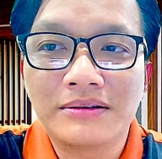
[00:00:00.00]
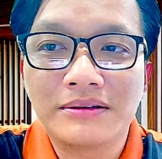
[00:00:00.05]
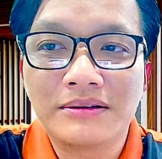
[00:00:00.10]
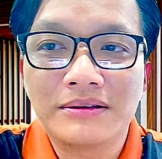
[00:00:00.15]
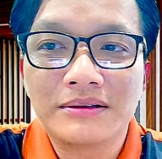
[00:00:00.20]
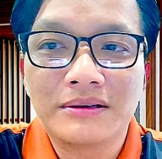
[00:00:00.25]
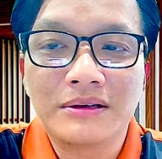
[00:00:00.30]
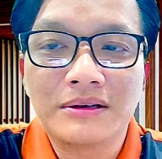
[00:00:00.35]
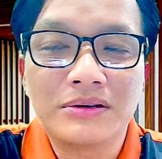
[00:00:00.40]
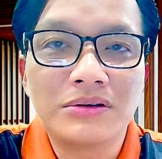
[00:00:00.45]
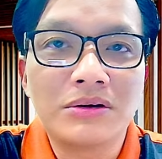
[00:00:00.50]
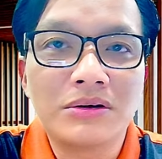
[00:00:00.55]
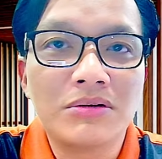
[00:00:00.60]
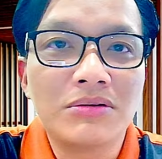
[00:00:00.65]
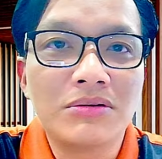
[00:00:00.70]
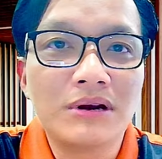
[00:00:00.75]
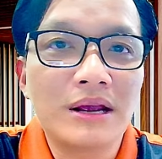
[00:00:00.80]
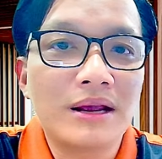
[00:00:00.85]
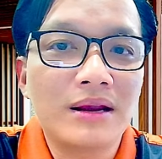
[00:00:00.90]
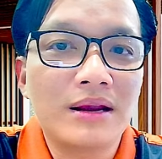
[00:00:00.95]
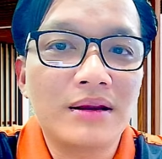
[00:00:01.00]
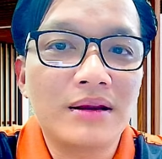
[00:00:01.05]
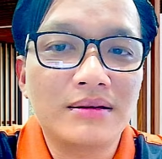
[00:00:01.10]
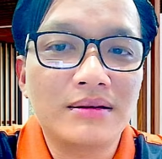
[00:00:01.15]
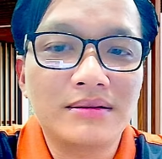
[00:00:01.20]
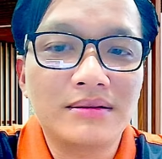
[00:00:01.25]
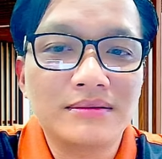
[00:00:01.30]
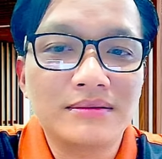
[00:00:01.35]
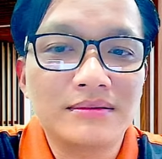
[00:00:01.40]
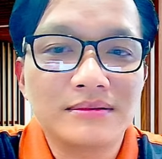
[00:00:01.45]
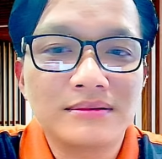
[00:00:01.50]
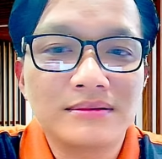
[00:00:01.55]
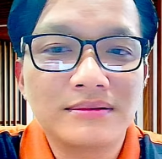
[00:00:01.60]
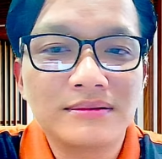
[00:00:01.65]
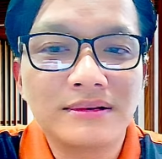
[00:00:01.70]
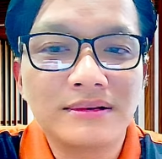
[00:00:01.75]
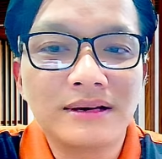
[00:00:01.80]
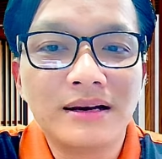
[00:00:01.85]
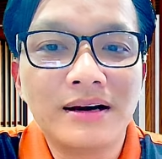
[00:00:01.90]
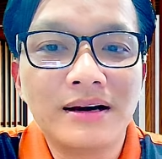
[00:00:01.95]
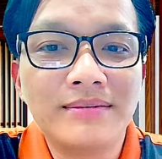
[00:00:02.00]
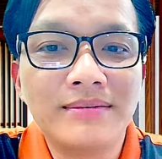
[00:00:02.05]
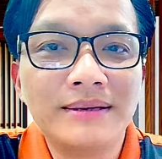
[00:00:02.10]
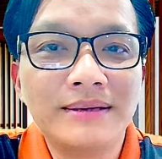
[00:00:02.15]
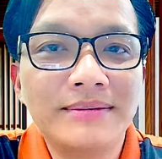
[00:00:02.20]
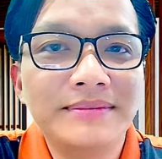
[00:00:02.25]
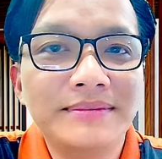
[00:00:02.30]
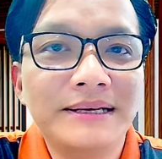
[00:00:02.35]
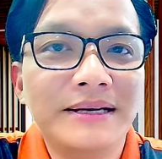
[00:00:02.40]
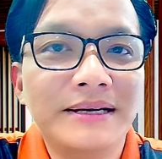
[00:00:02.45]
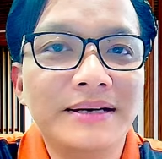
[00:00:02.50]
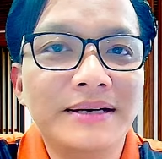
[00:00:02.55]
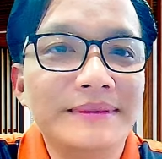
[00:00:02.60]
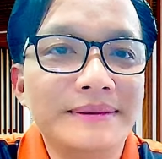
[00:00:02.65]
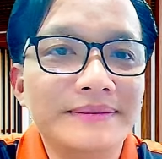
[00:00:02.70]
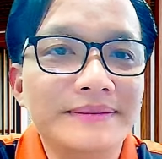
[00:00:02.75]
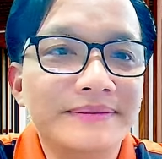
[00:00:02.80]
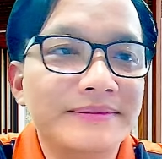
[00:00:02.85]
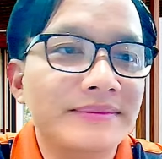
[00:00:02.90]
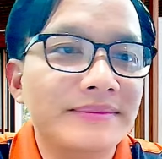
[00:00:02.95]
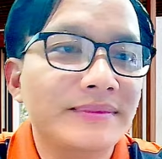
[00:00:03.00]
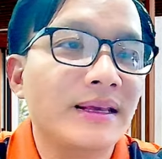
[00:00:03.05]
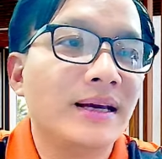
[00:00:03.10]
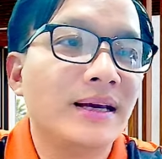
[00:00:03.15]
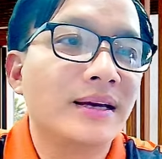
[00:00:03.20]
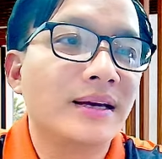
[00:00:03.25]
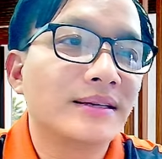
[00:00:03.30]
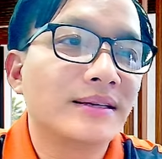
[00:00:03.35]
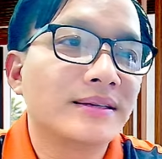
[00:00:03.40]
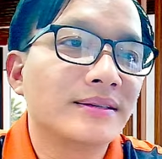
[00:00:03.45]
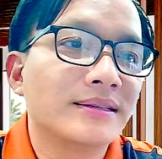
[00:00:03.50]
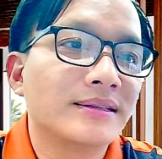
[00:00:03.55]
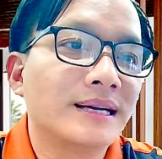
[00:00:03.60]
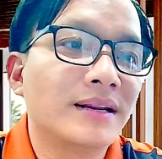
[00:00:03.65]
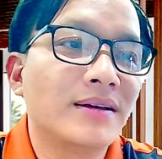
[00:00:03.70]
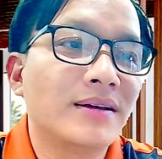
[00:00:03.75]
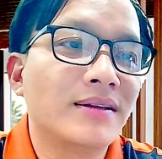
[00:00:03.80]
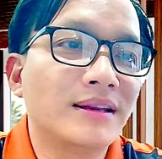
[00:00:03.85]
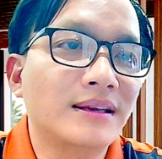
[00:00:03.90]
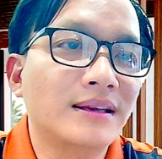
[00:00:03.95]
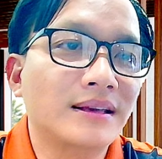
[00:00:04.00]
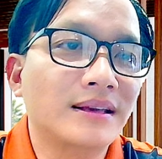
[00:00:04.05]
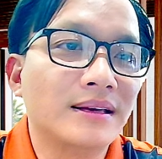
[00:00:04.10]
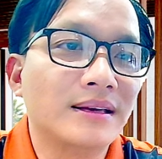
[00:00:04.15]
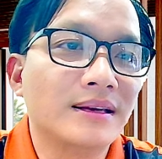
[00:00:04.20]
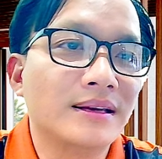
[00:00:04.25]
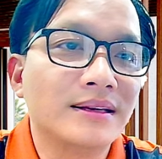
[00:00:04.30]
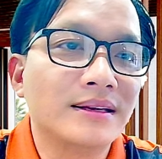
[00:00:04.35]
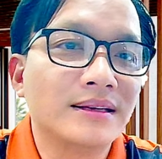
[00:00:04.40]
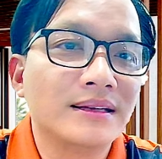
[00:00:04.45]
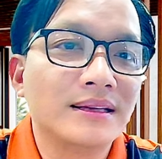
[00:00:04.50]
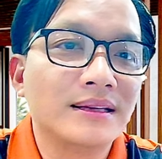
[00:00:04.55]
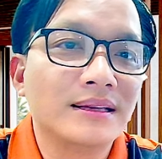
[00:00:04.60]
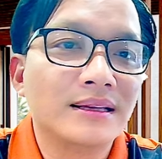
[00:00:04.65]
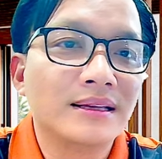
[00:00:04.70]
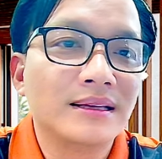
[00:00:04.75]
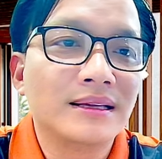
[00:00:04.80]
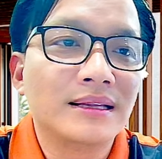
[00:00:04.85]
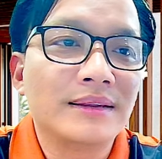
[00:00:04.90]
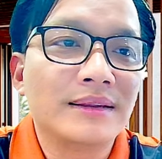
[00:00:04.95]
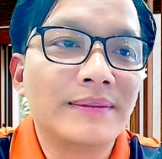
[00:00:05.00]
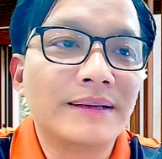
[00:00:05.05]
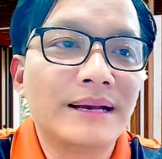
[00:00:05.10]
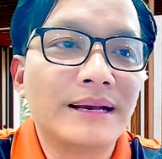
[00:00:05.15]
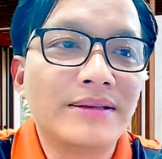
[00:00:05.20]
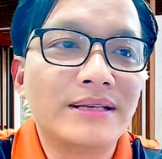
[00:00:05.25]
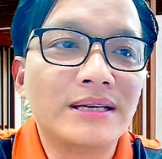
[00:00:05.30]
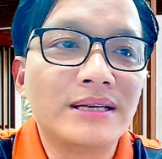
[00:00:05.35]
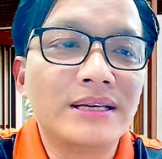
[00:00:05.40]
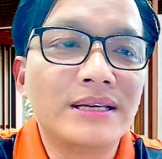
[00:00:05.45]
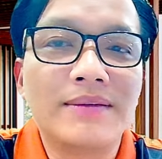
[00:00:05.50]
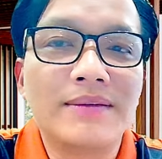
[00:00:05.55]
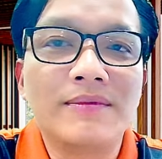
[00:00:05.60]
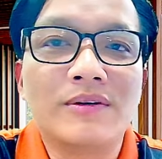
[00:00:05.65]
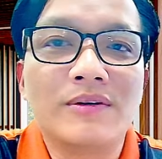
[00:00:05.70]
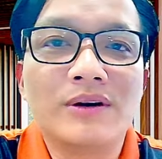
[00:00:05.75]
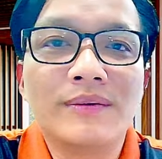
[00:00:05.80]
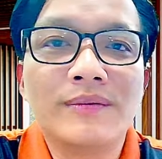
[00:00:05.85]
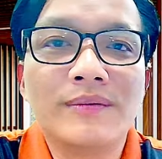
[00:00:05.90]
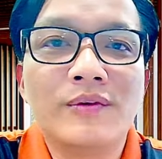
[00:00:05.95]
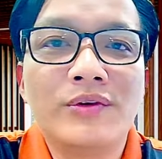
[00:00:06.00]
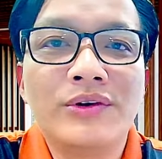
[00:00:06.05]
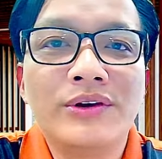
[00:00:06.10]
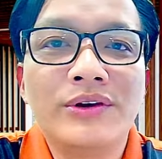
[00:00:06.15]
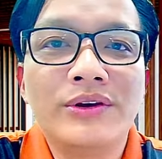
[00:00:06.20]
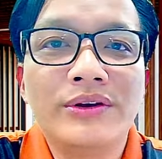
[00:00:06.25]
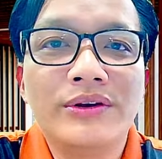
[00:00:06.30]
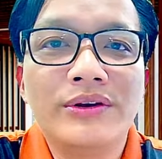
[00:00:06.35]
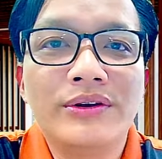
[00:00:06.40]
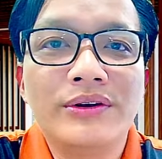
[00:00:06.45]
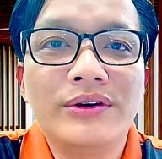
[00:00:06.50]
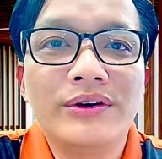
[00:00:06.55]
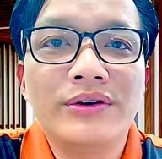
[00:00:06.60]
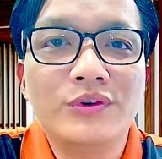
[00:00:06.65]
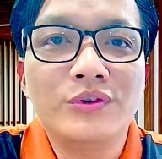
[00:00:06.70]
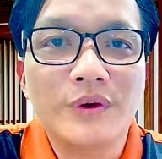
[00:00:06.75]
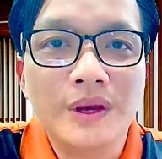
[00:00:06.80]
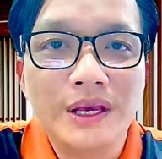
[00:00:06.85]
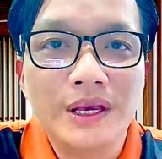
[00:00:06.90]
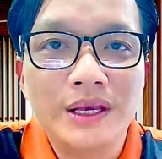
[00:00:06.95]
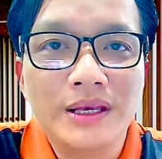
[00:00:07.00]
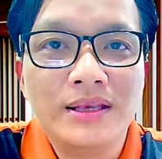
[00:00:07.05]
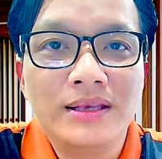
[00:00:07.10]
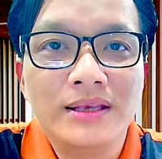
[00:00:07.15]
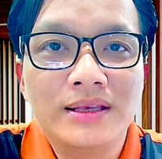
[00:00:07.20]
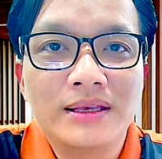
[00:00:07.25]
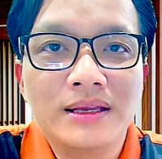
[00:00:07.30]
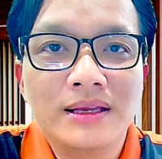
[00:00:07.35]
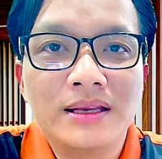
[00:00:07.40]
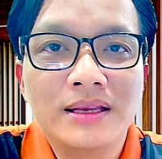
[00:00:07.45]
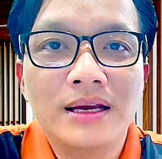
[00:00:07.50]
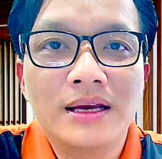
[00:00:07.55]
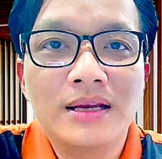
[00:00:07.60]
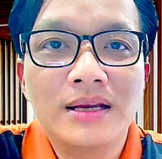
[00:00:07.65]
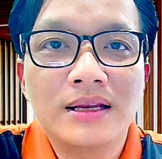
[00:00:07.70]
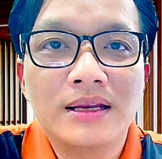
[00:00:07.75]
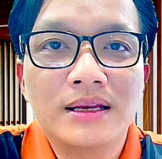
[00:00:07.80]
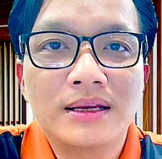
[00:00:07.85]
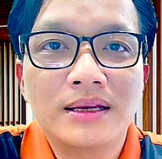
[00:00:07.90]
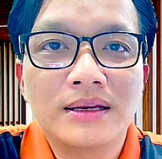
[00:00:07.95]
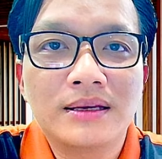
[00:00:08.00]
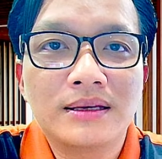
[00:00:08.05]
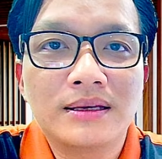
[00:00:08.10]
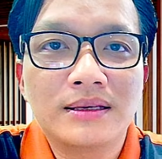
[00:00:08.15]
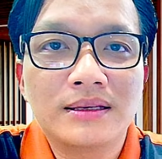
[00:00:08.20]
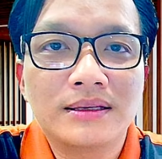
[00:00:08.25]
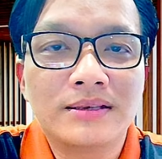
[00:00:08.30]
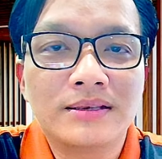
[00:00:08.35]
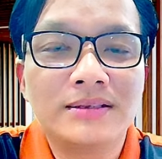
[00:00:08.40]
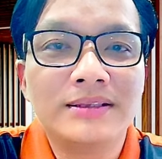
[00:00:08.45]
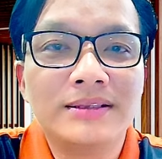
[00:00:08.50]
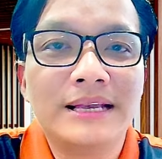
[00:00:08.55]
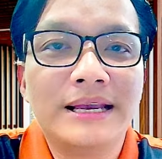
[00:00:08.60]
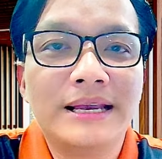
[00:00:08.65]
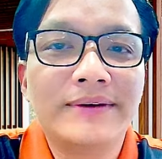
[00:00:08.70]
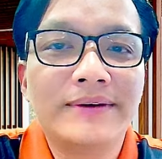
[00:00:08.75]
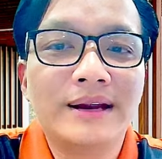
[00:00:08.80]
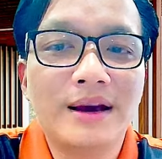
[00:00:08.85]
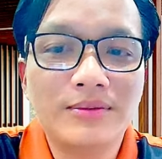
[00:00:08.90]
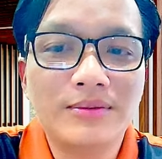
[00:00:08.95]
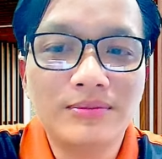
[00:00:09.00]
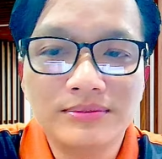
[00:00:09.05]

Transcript: à, show ra ghê gớm lắm ghê gớm lắm yeah. Dạ, cái đó thì à, ca sẽ dành một cái buổi nói chuyện trên kênh uh, Trường Giang Vlog